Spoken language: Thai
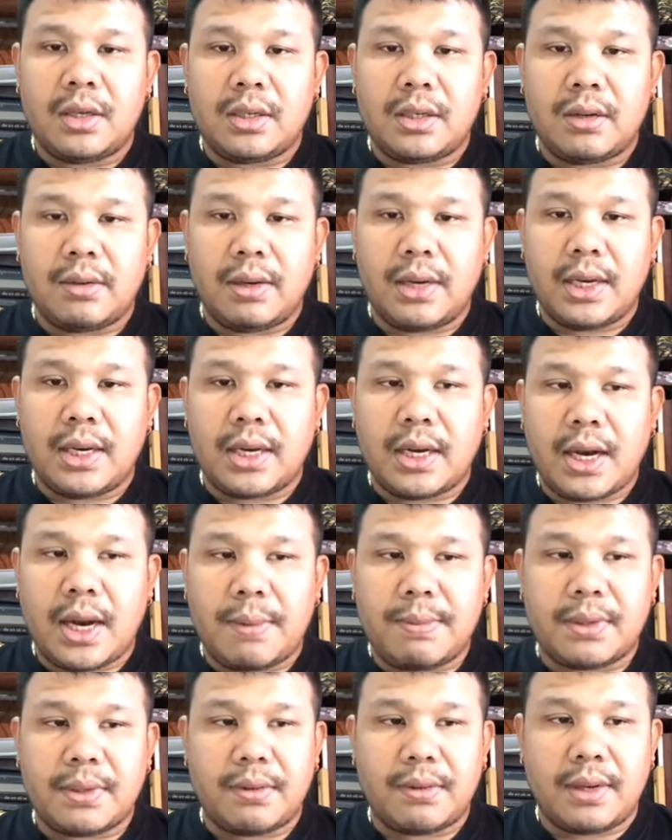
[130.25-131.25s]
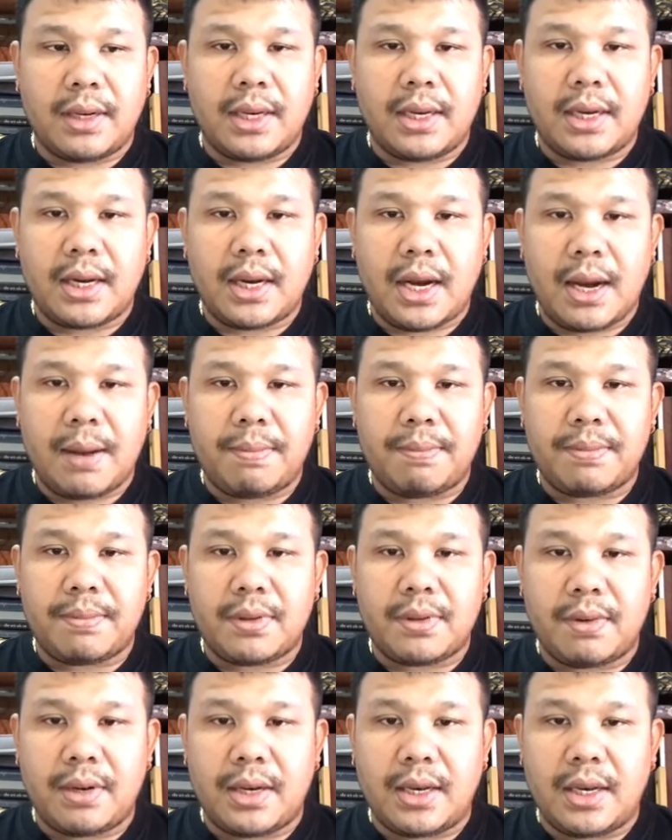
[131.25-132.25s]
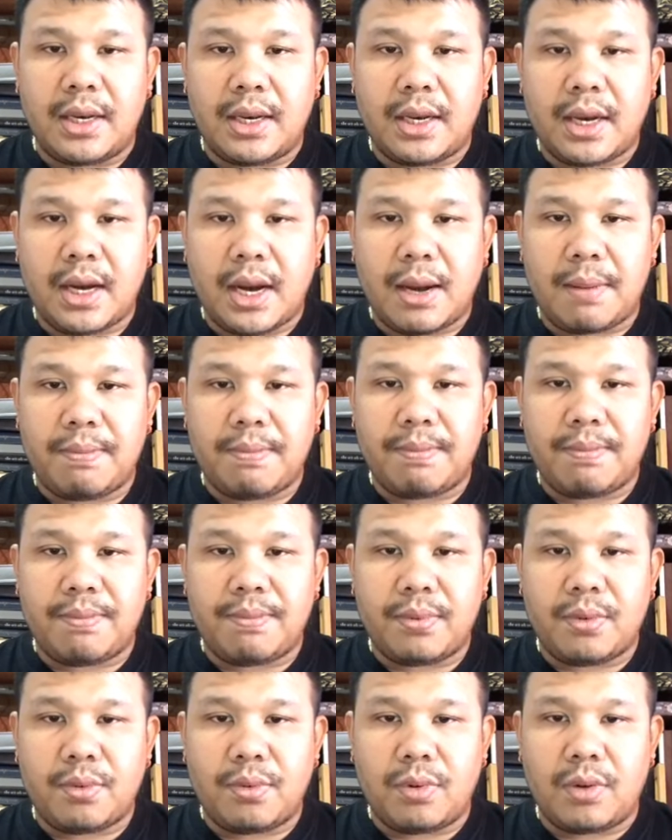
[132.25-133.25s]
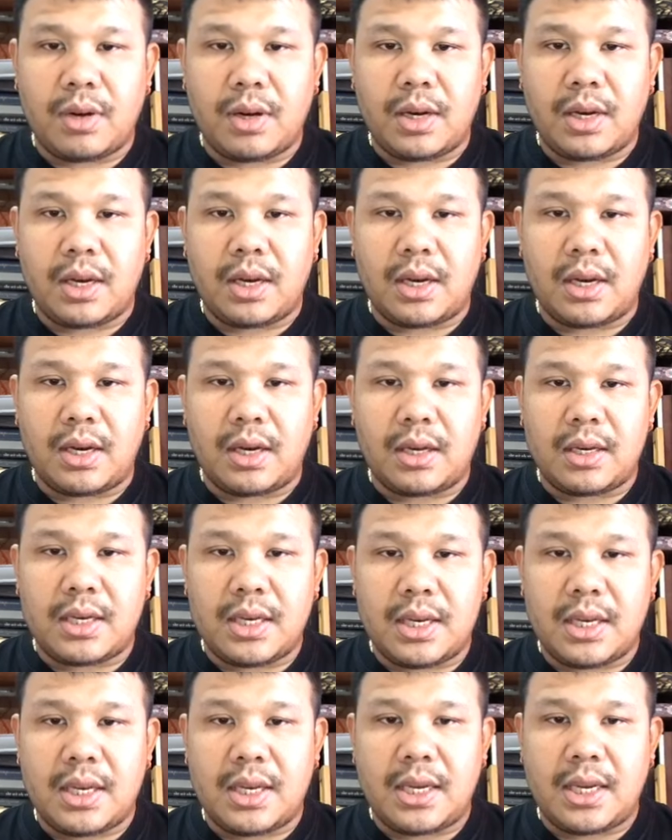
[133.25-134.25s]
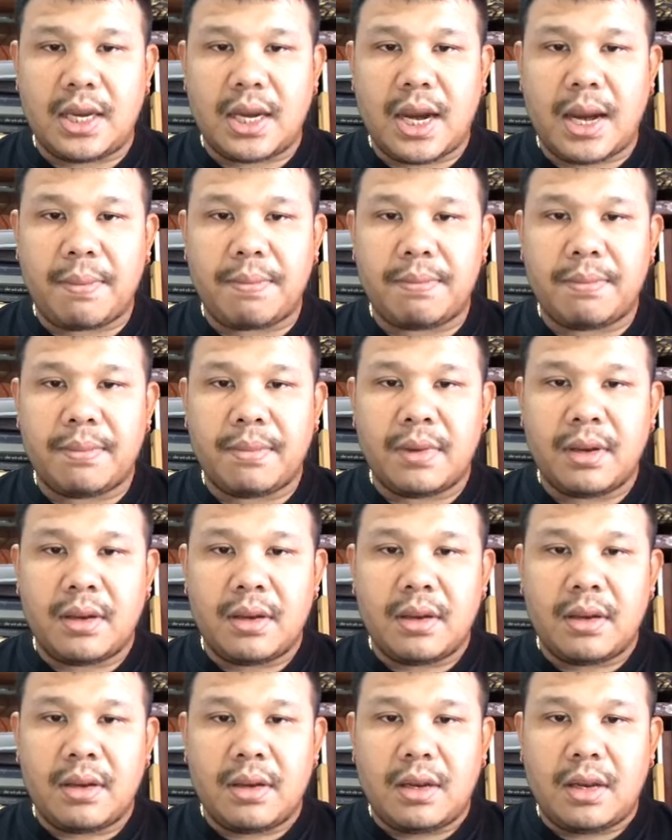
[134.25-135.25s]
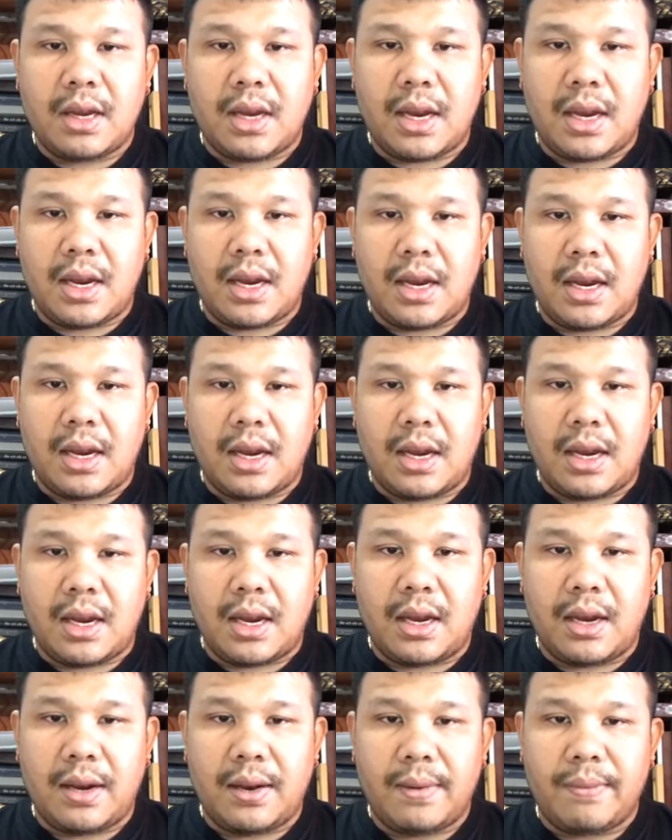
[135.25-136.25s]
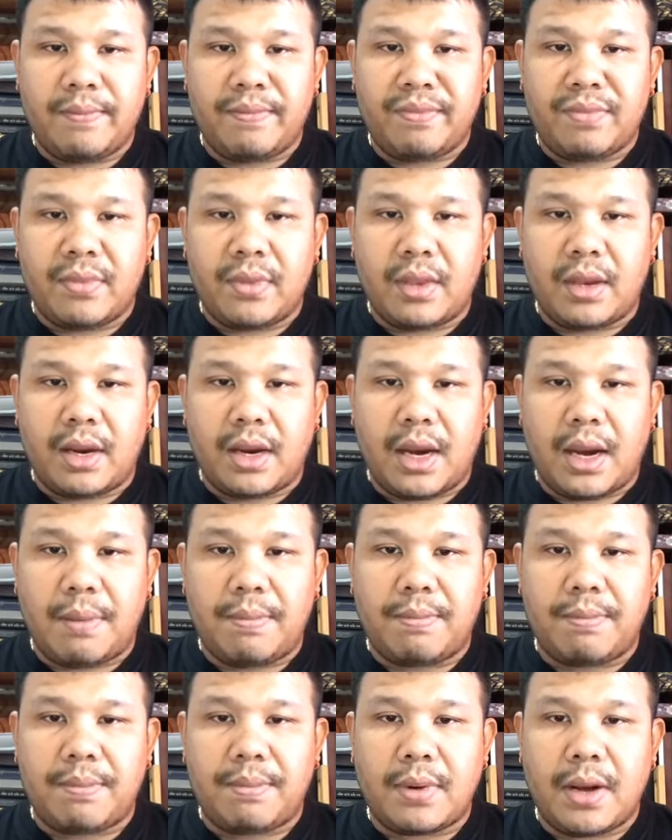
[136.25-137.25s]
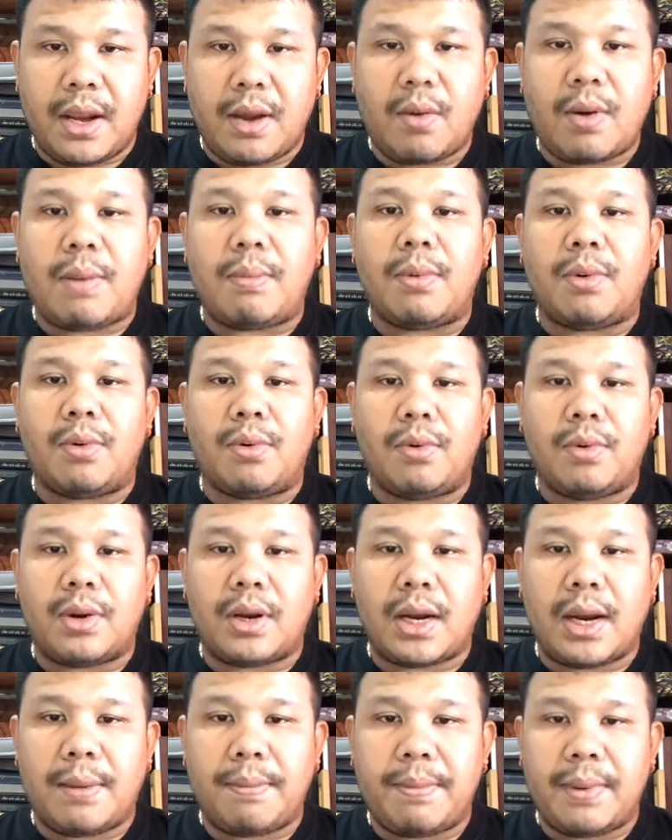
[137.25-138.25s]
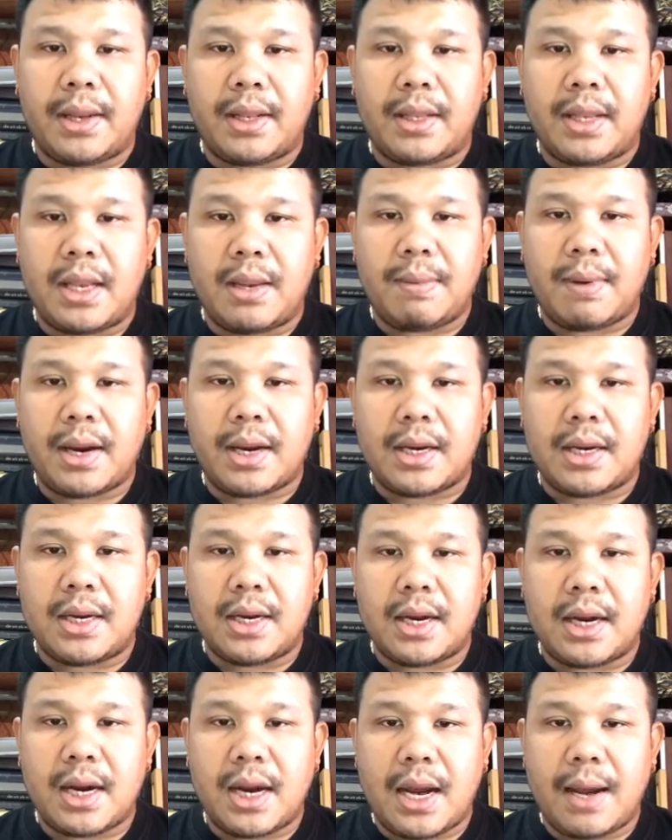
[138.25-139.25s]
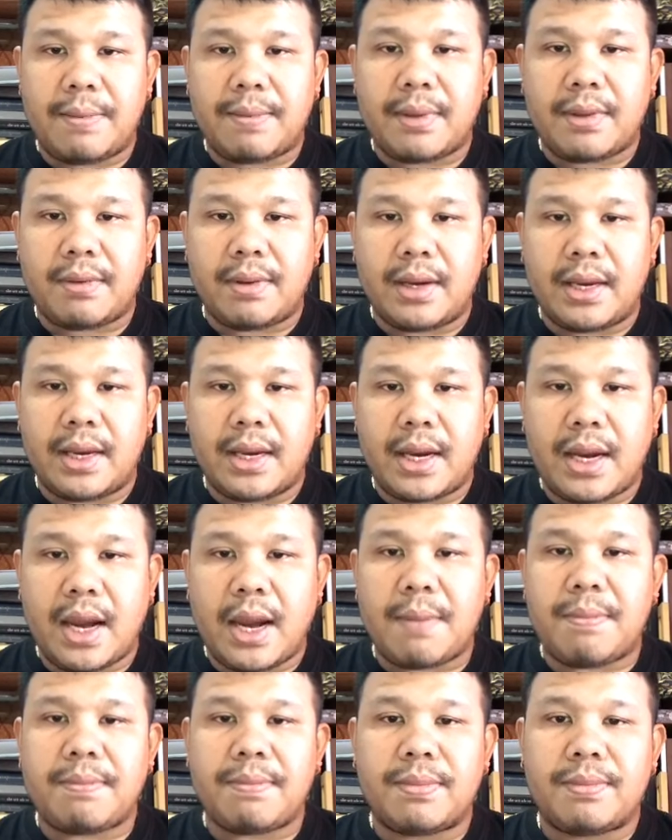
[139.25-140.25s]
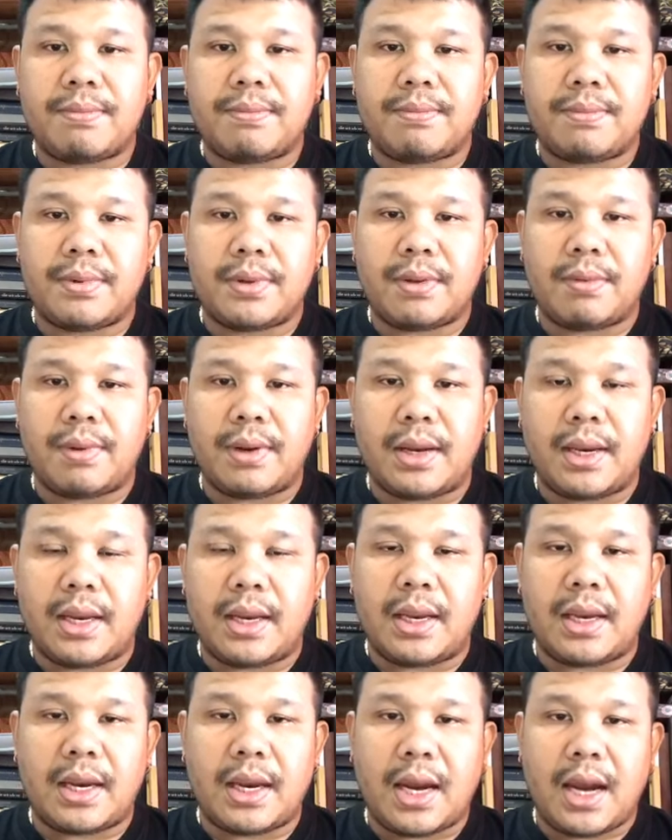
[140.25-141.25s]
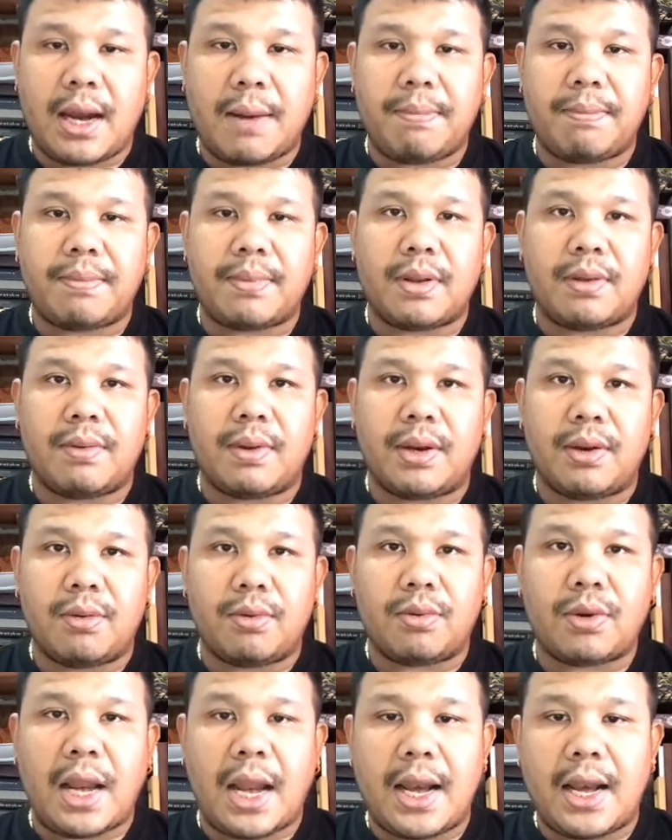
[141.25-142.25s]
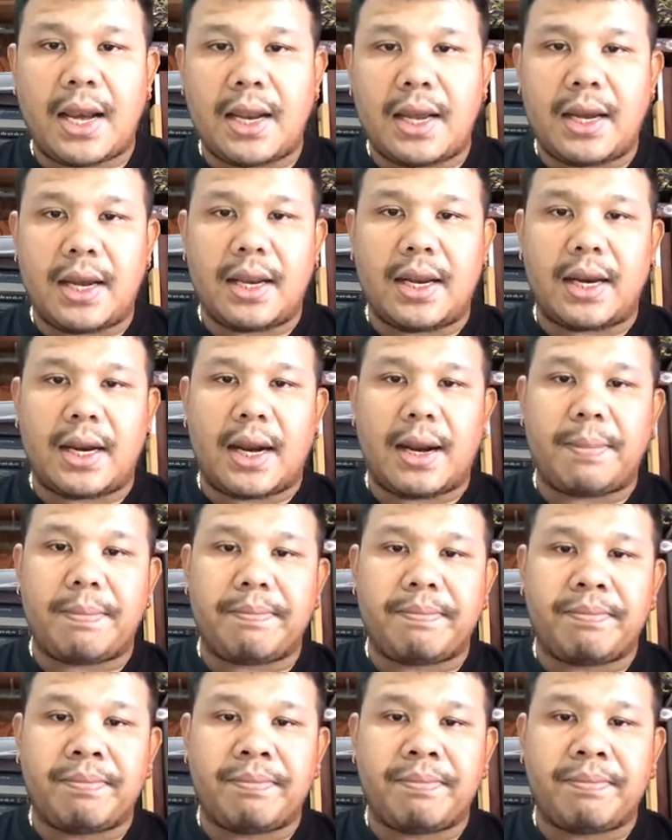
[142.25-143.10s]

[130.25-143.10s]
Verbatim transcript: สวัสดีครับ สวัสดีครับ สวัสดีครับ คุณหนึ่ง GE ครับอ่านะครับได้ความรู้นะครับพิตตี้พักเครื่องครับ สวัสดีครับ สวัสดีครับสวัสดีทุกท่านเลยนะครับ